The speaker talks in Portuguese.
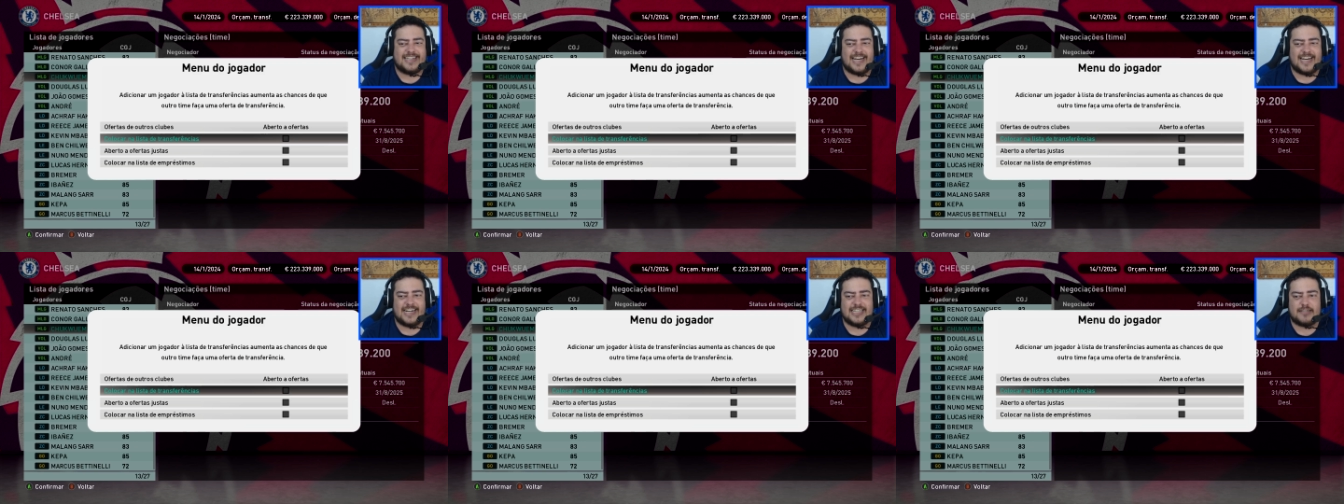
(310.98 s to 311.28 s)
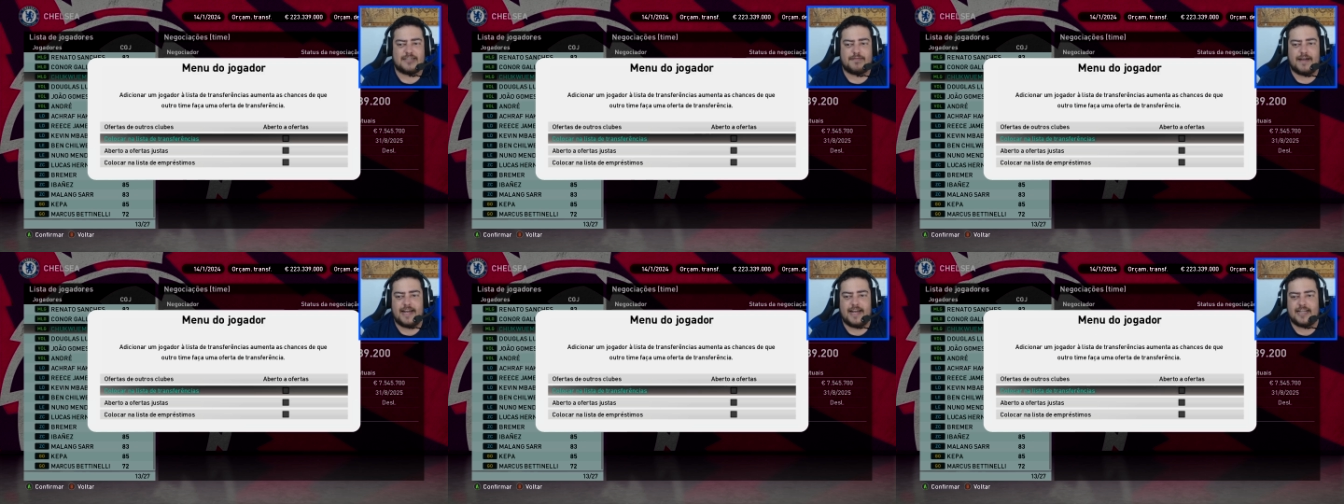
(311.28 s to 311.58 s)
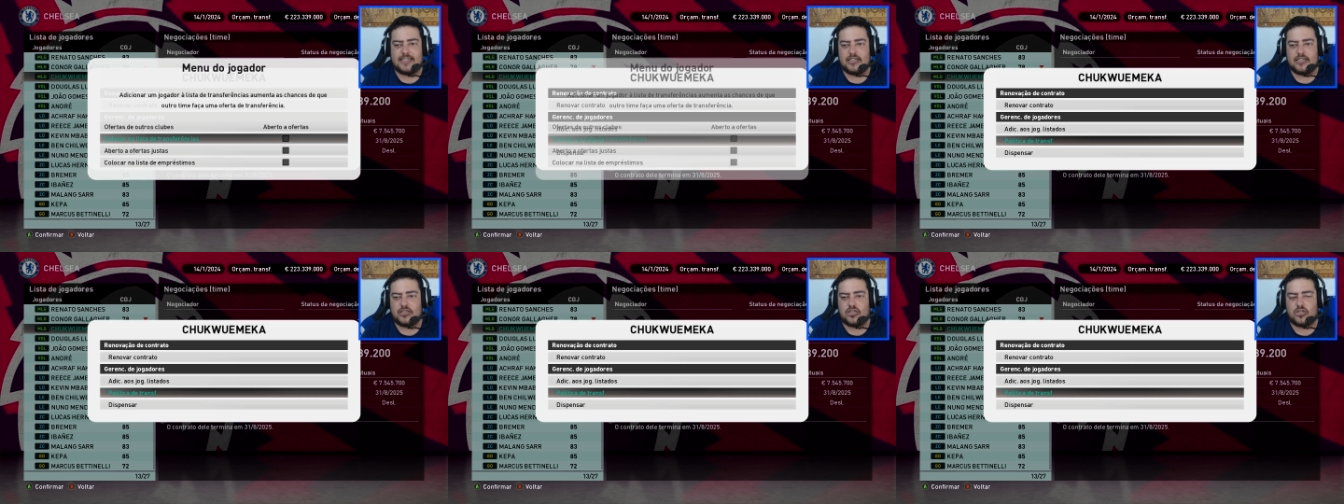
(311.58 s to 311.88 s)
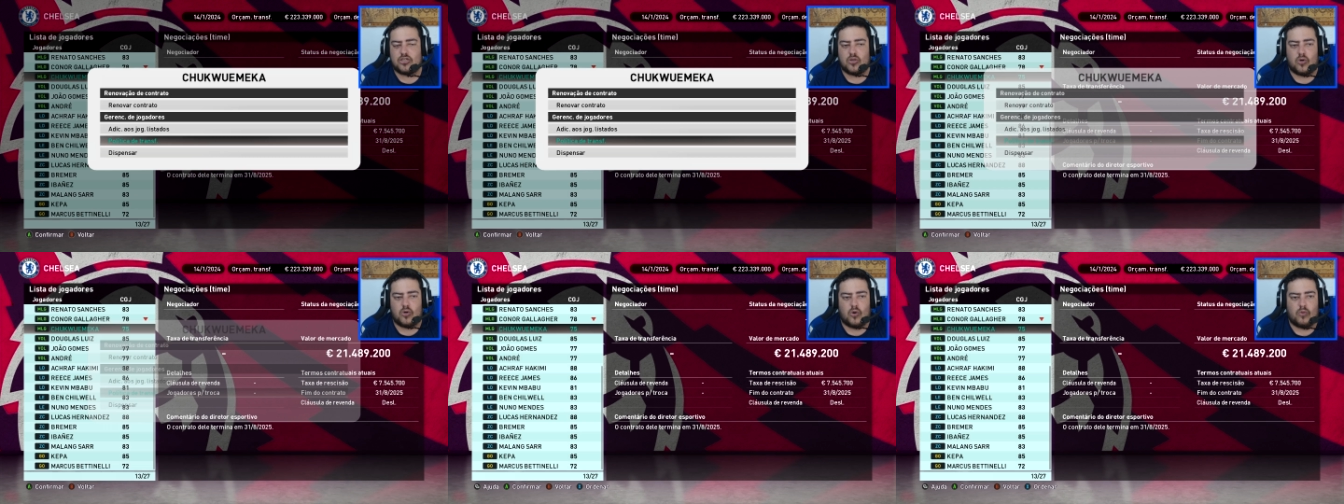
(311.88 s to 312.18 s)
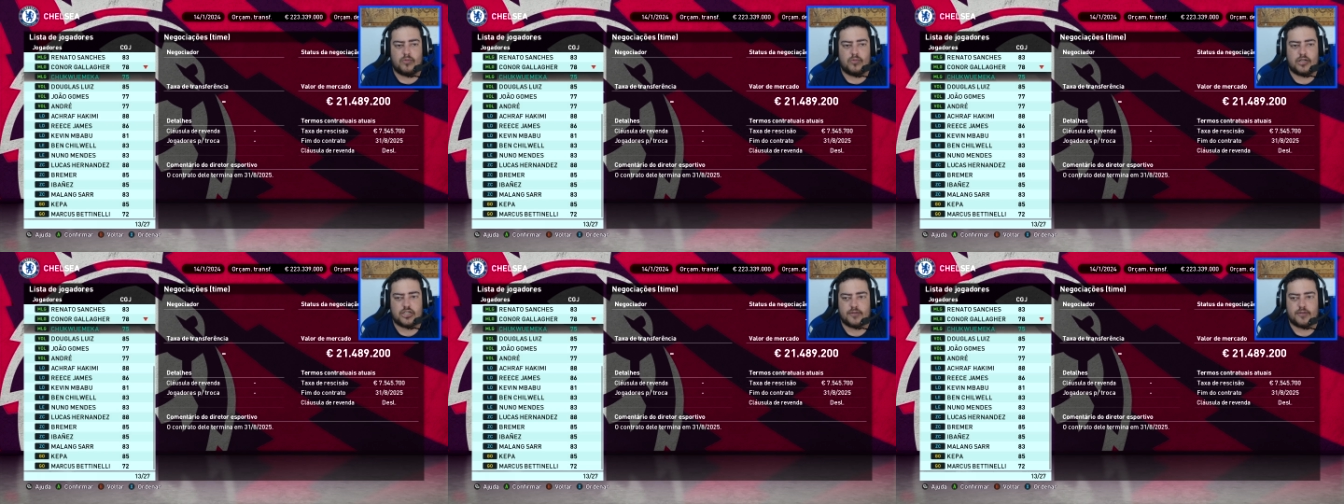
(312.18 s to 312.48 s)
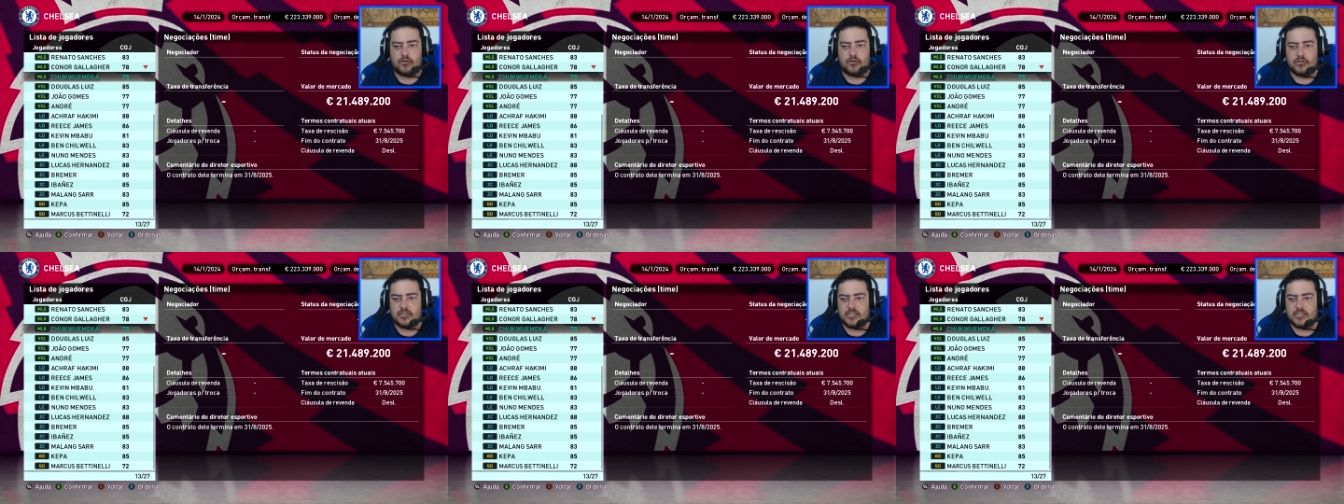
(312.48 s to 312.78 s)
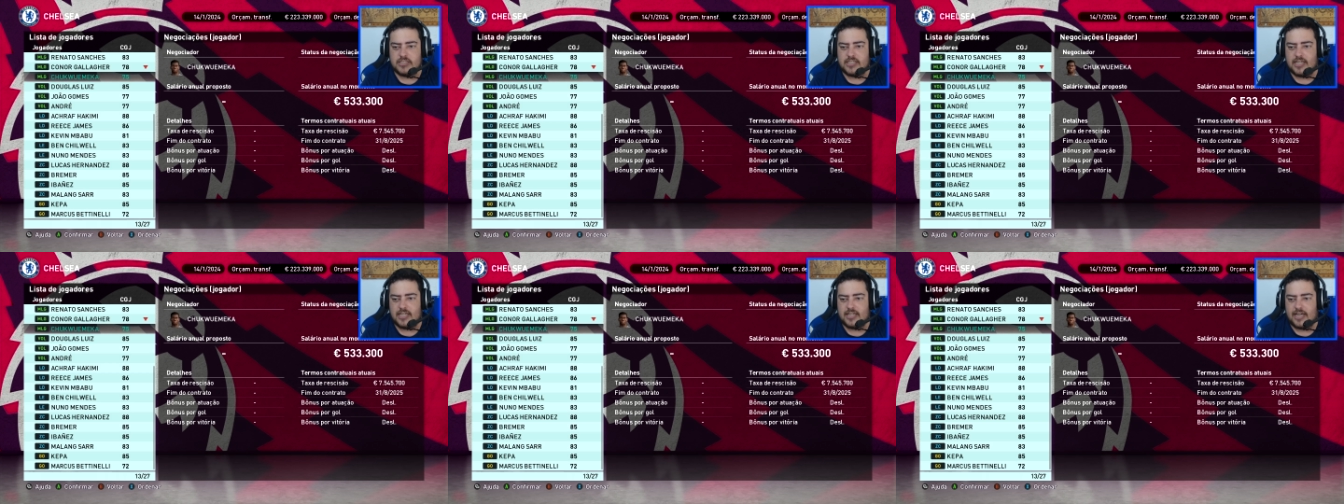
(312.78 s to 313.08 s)
transferências, ou deixa eu ver
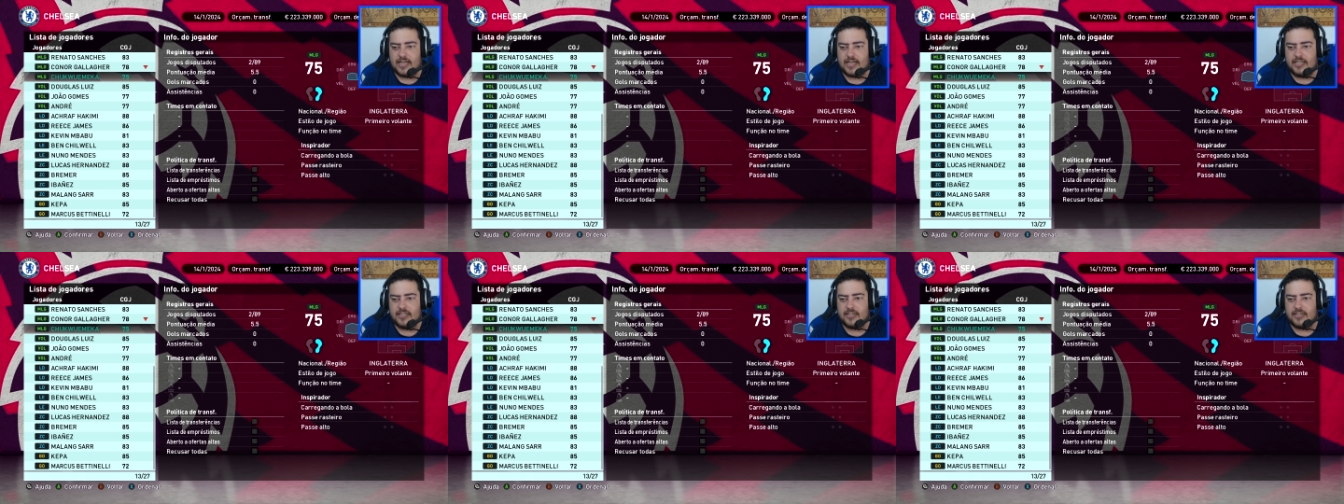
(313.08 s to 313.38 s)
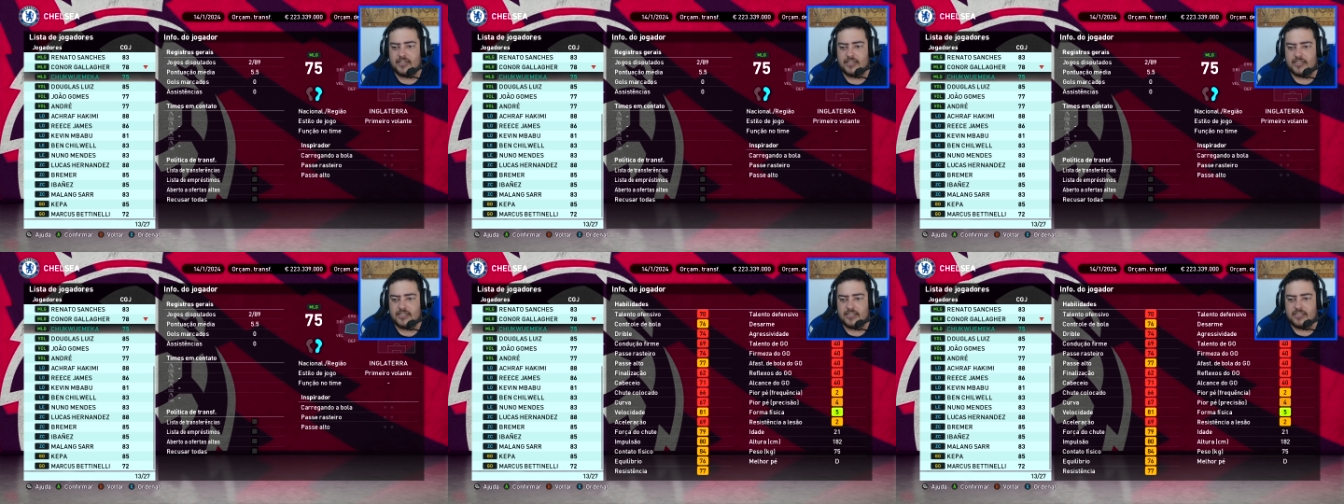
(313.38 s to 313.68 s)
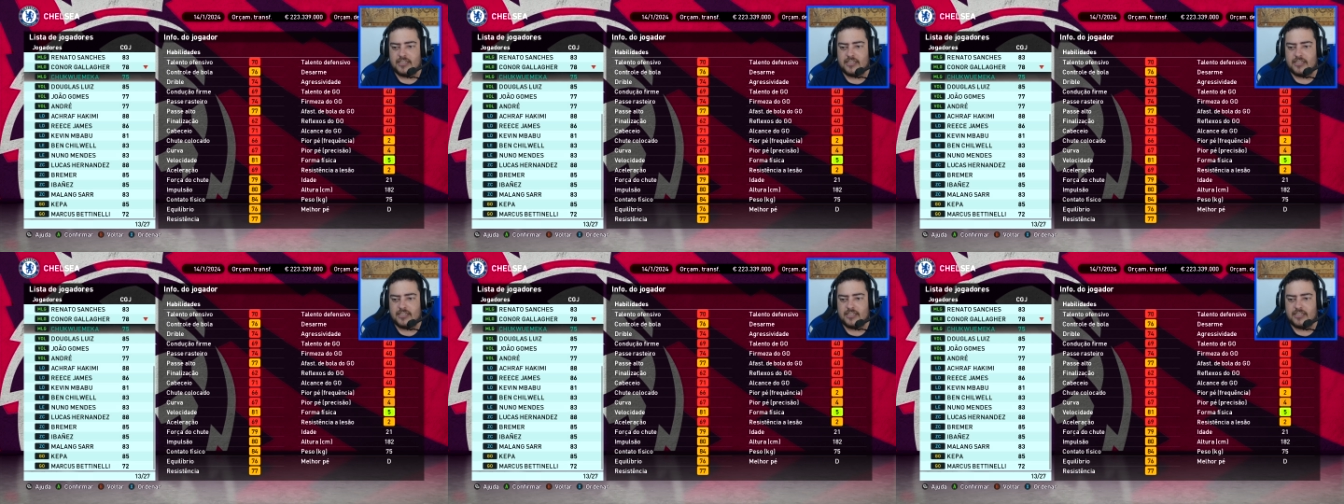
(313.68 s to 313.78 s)
quantos anos ele tá ainda.